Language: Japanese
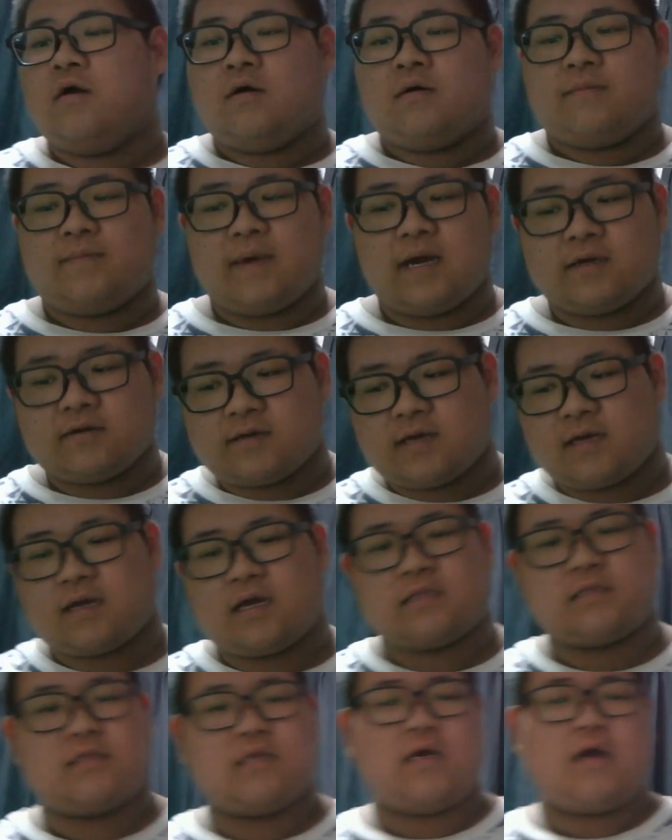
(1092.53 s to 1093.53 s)
眉毛
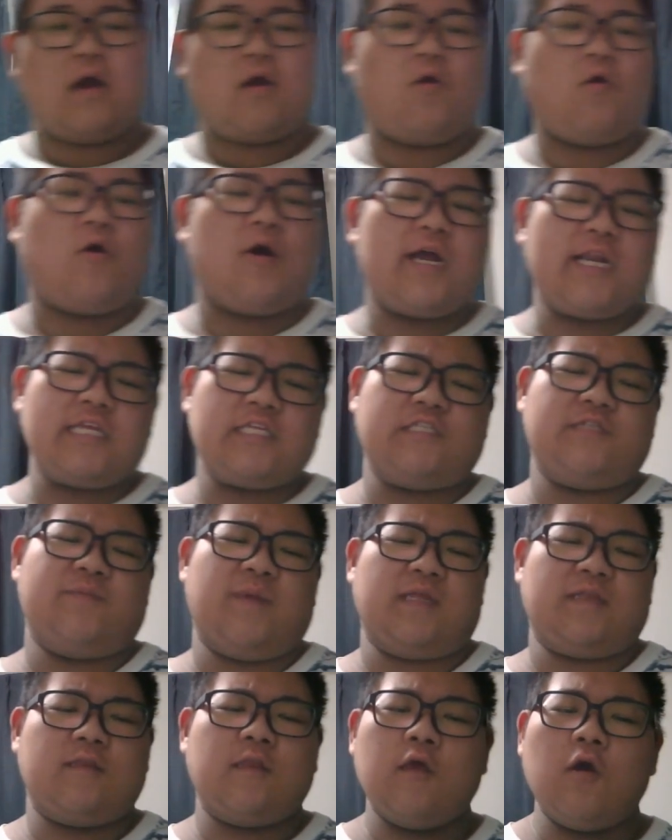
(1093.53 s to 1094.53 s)
カッターが壊れち
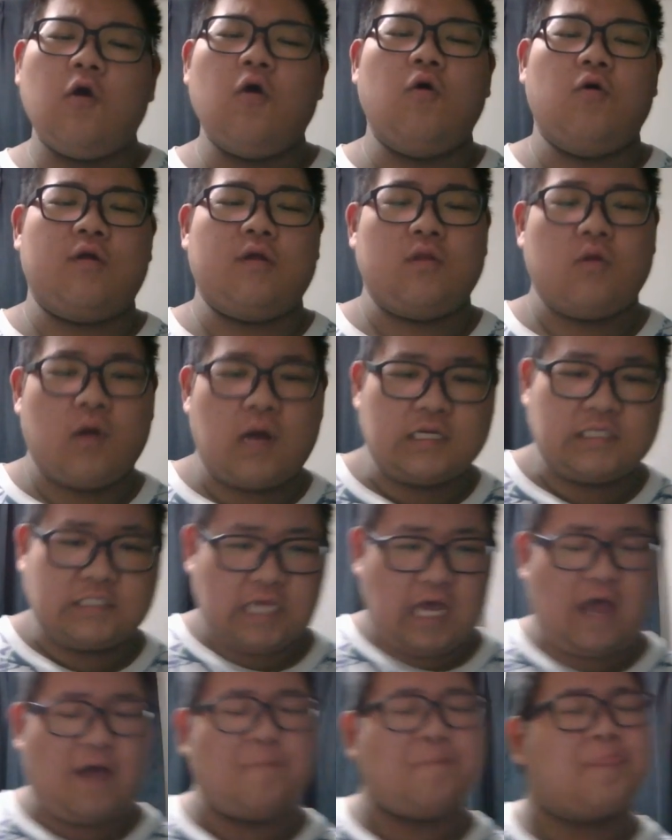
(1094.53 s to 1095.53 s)
まってよ俺のが
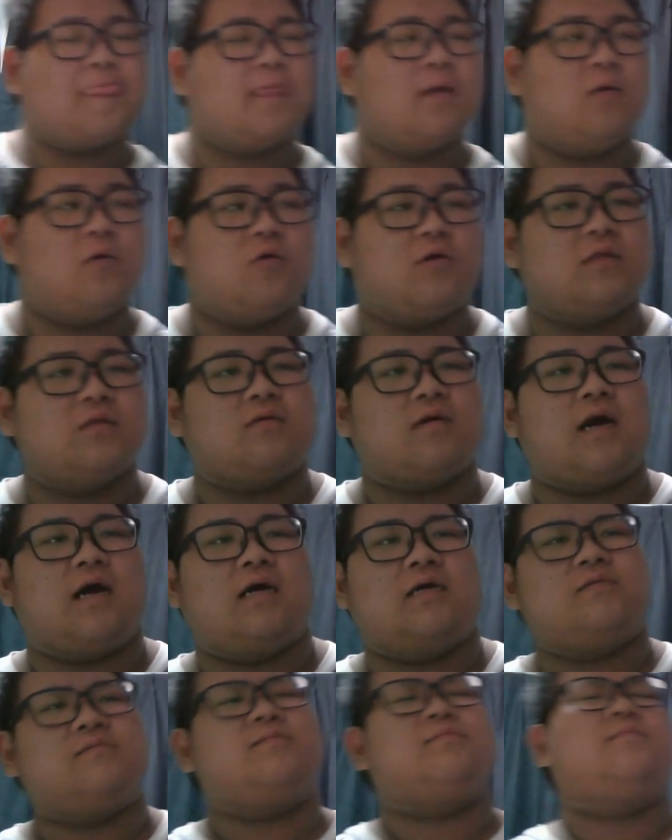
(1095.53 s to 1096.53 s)
さ俺のがう